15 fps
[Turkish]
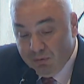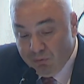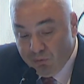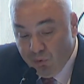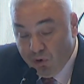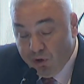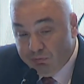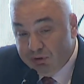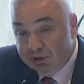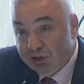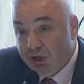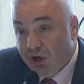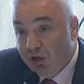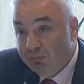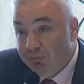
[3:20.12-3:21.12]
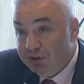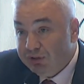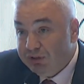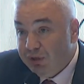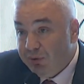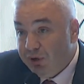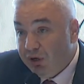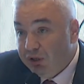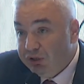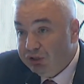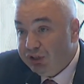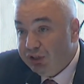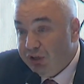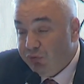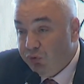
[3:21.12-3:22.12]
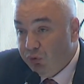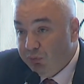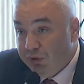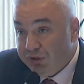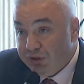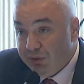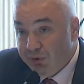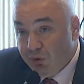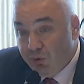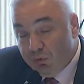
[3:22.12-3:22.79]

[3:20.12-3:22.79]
görev dışı kalması demek, açık hedef olması demek,